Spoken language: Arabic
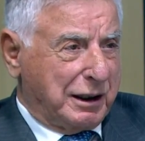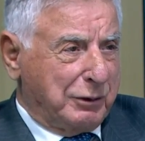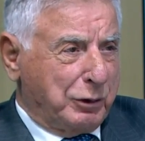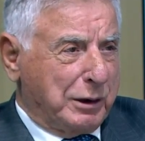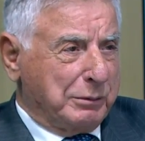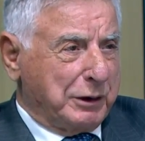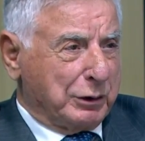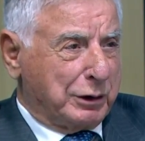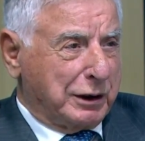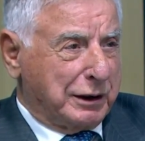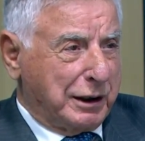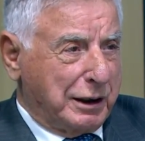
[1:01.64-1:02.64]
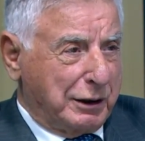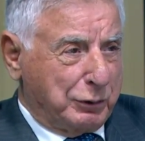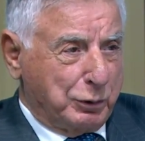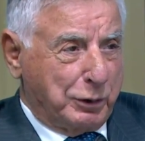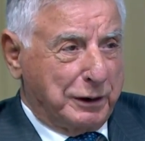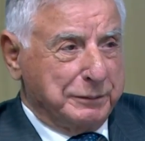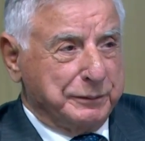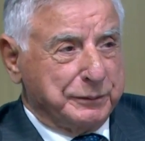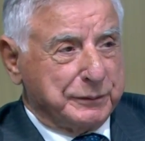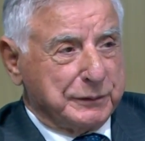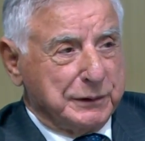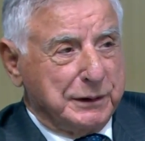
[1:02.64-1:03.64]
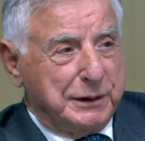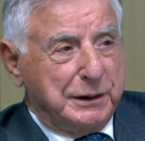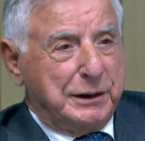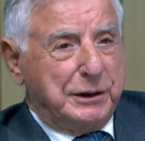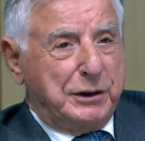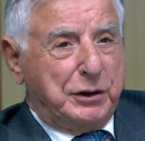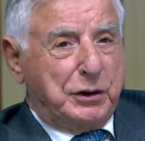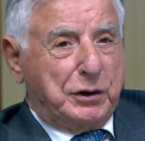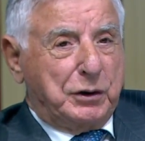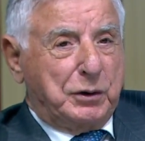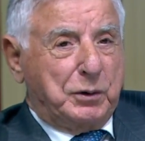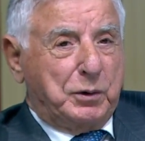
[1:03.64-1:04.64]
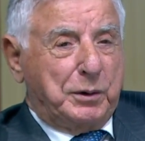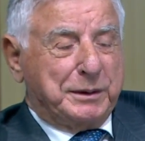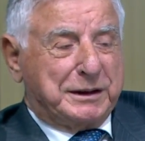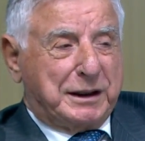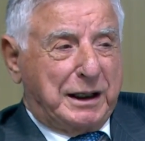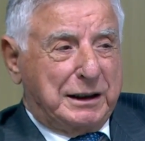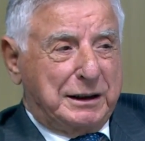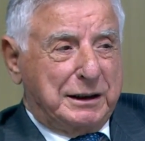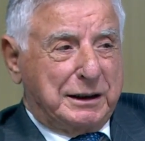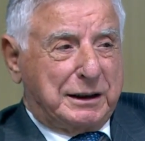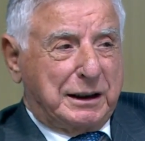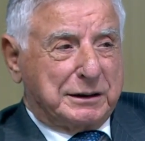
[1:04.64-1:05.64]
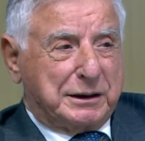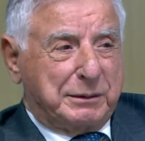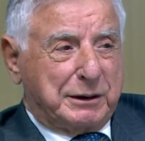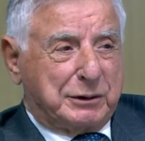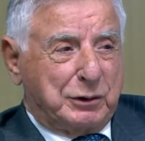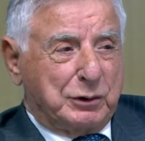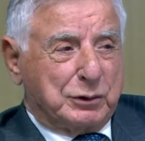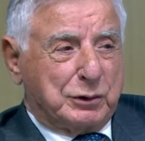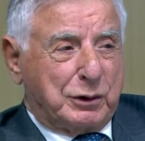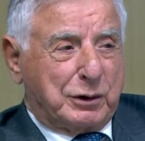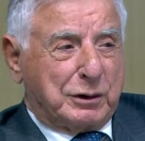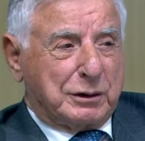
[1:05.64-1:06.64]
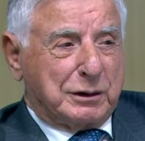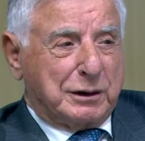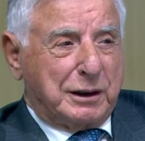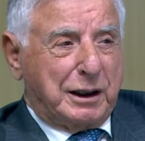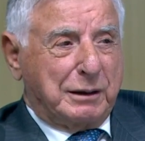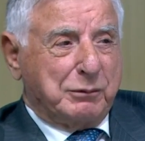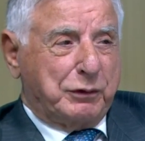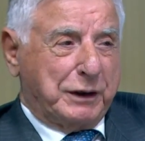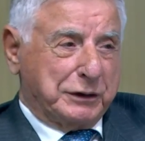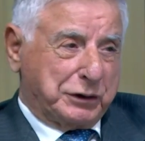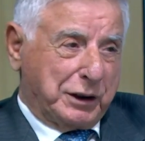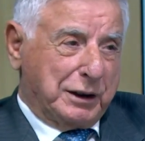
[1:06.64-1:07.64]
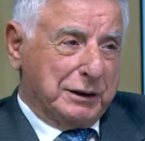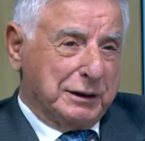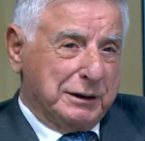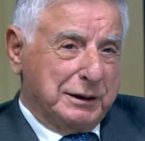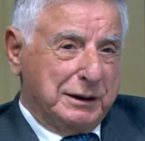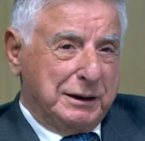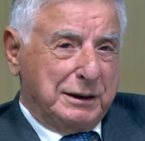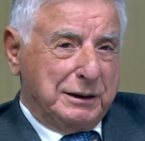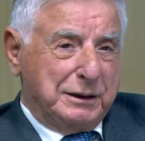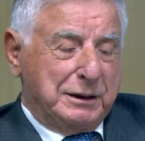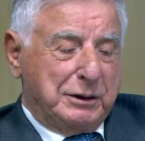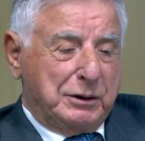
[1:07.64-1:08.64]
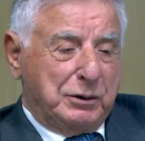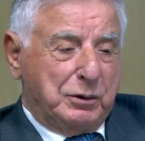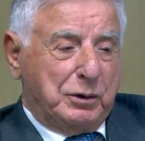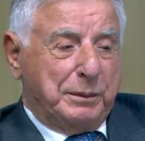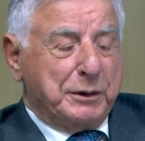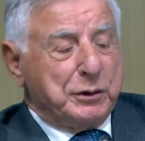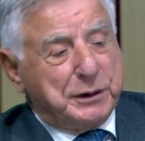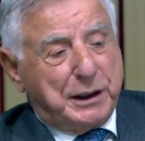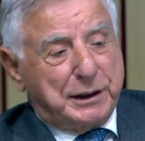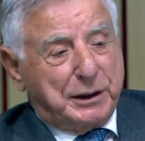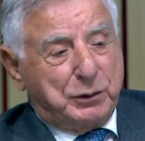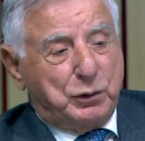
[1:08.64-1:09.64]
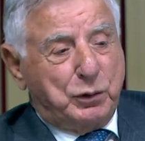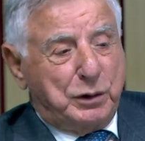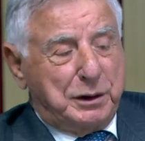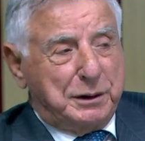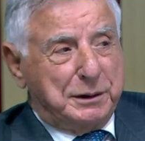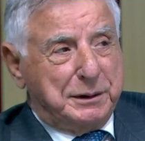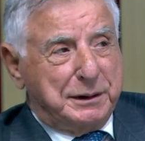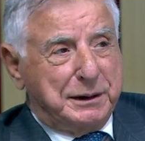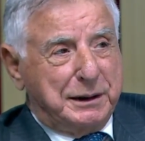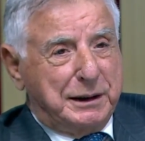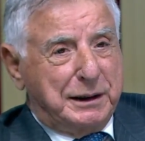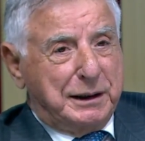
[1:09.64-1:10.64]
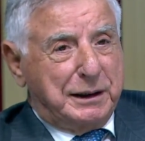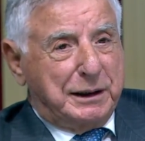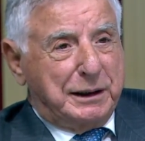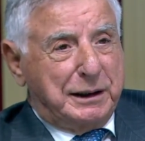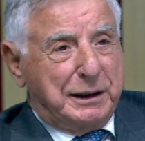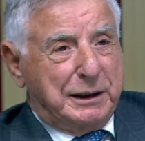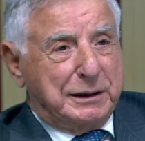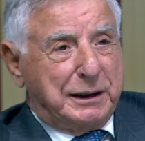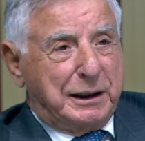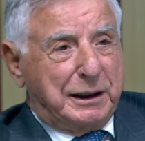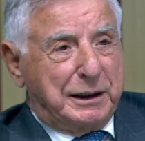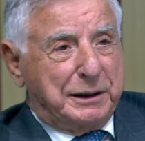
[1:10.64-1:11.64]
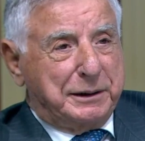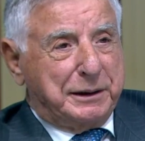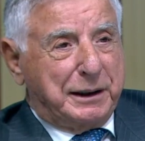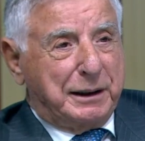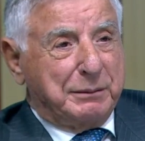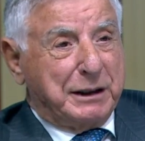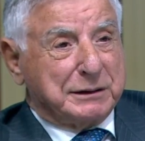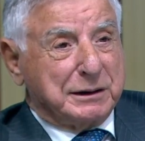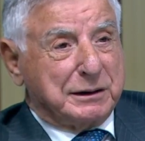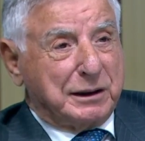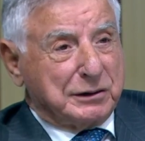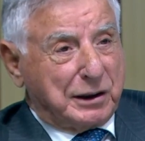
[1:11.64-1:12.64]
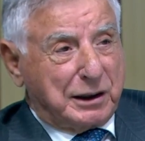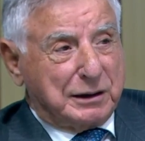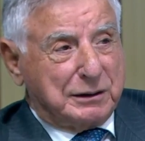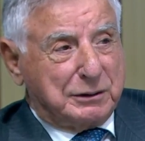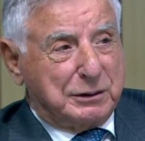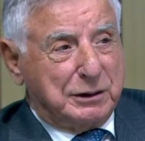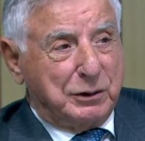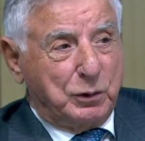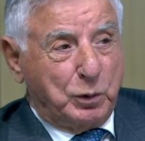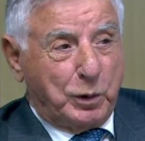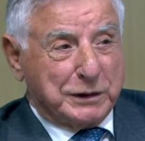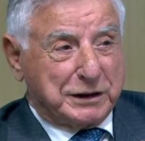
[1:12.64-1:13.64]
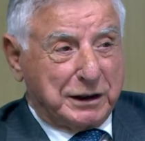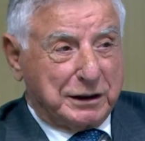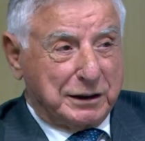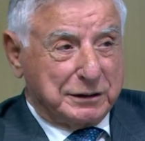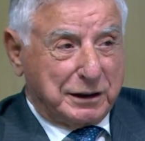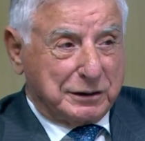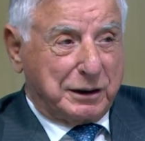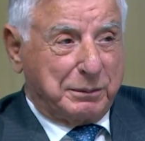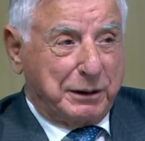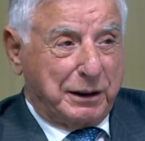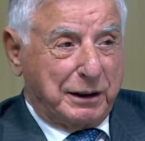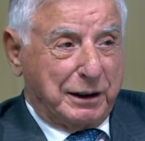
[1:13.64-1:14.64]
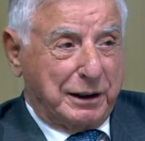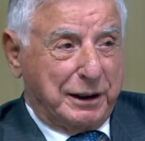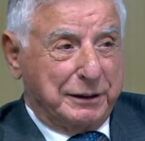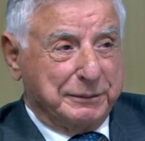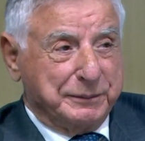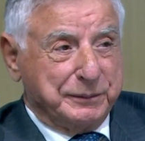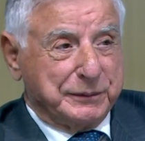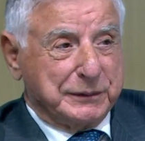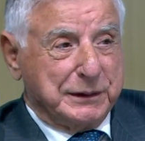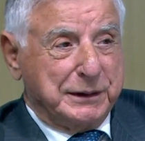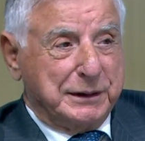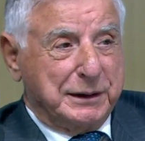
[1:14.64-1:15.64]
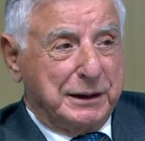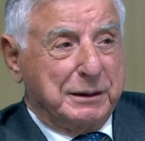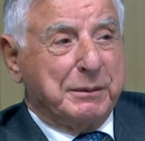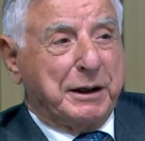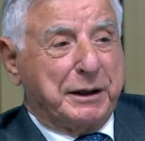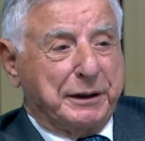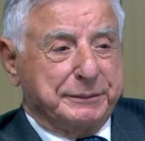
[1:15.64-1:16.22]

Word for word: ولم يعد لديها قوة نعم وبالتالي كسبت عنصر المفاجأة ومن هنا نقول إن حماس انتصرت وستنتصر بإذن الله لماذا؟